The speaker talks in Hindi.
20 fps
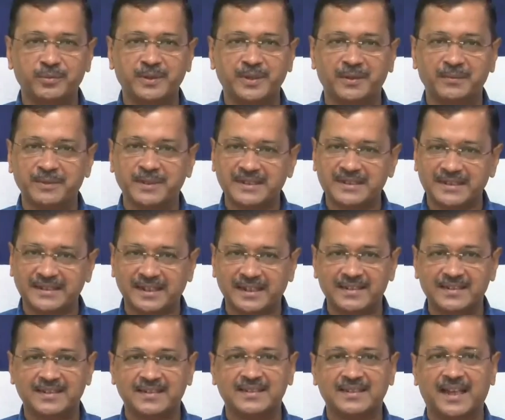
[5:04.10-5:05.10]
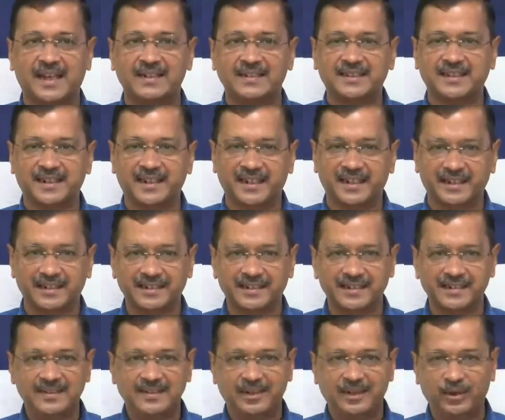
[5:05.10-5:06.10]
भी हम किसी तरह से तैरते रहे
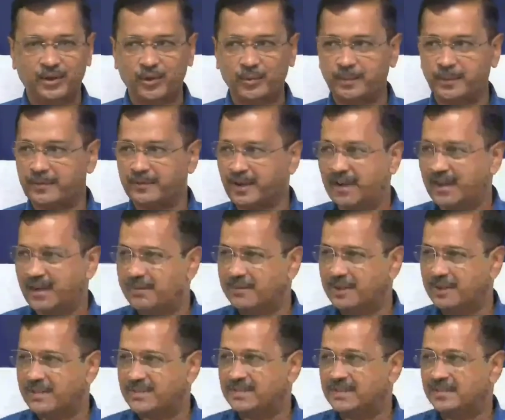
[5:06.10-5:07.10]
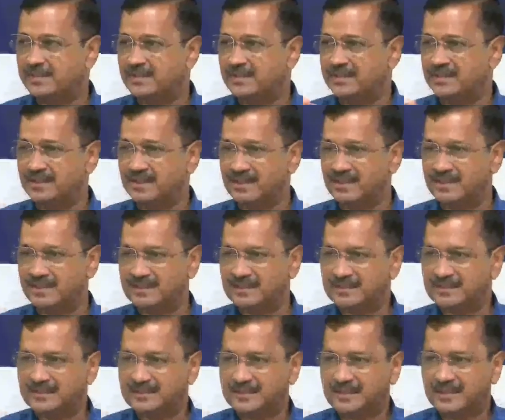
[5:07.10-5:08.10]
और ऊपर वाला हमारा साथ देता
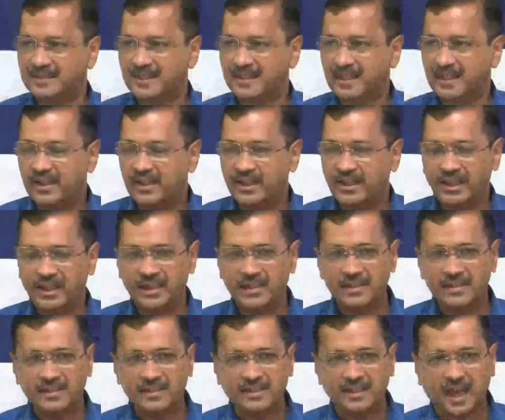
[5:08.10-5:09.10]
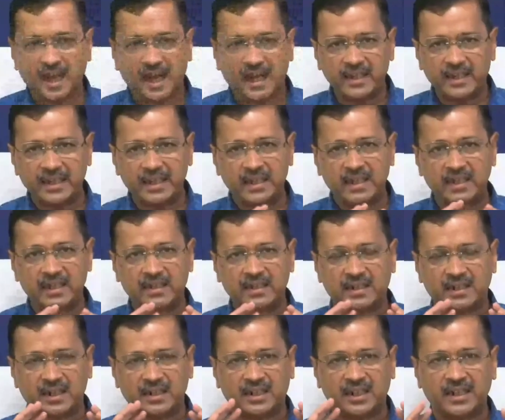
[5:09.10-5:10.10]
रहा इन सारी
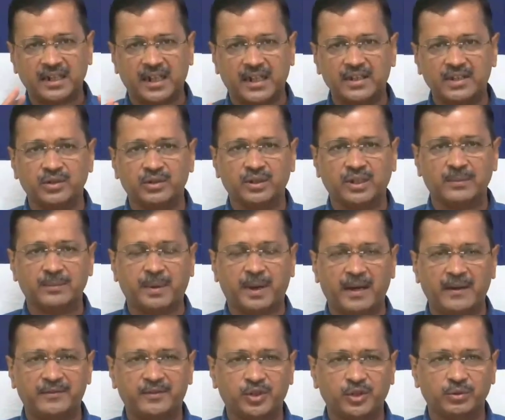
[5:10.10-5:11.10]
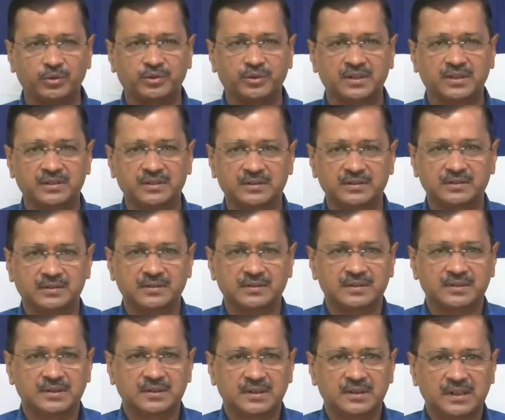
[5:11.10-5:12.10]
कठिनाइयों के बावजूद
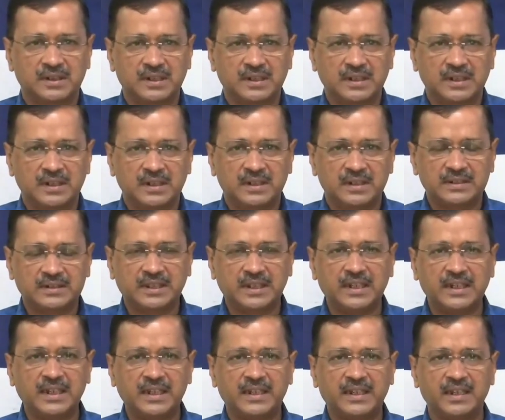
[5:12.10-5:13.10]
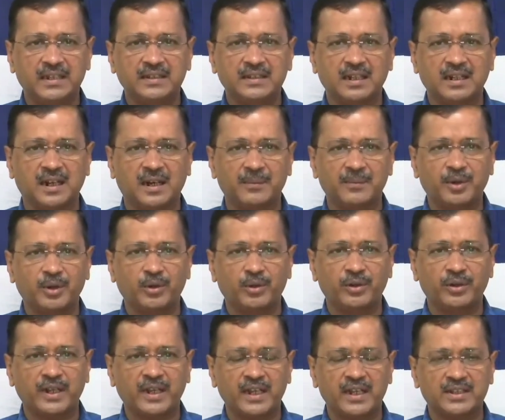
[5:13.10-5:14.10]
दिल्ली के अंदर हम
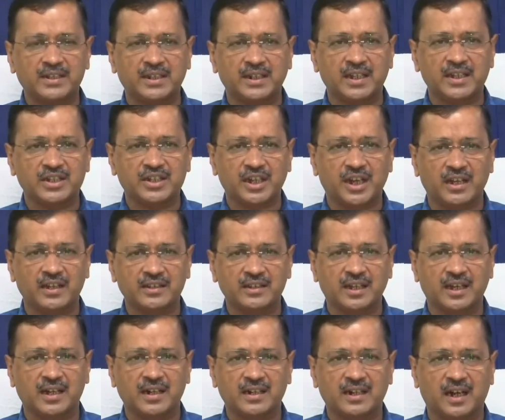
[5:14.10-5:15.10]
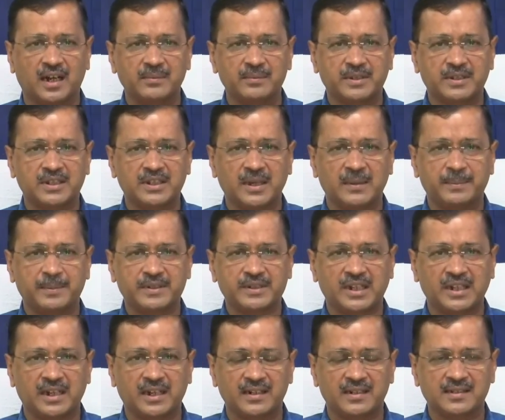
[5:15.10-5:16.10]
लोगों ने इतना शानदार काम किया
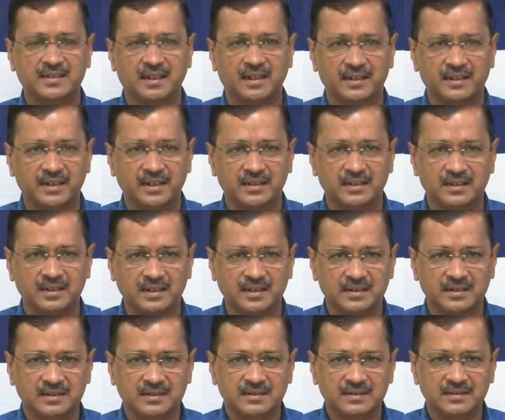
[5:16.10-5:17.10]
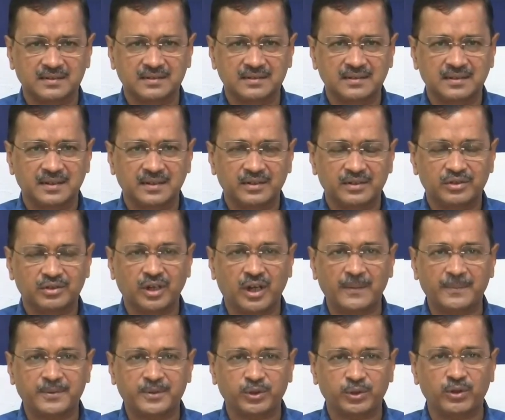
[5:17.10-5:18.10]
पिछले आठ साल के अंदर तो
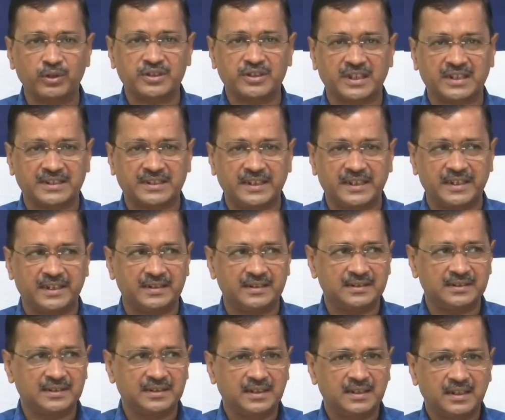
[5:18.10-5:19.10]
आप सोच सकते हैं